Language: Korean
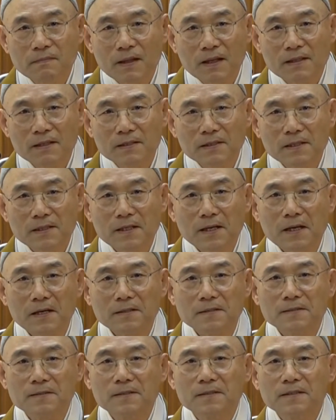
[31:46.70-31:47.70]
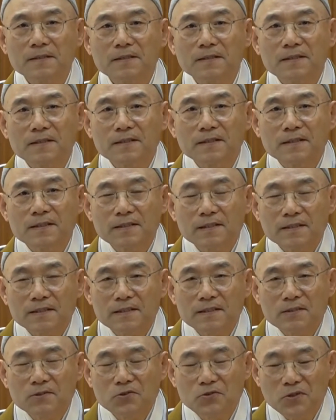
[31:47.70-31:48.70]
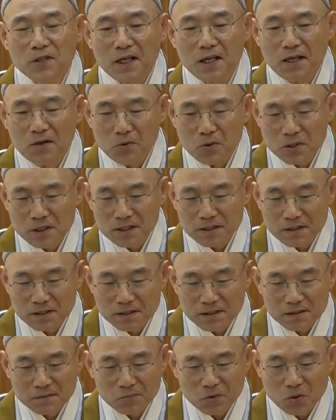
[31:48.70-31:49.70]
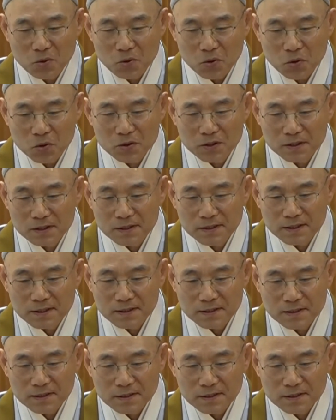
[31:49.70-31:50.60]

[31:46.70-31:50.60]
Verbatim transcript: 그러니까 그 후래에 오시는 모든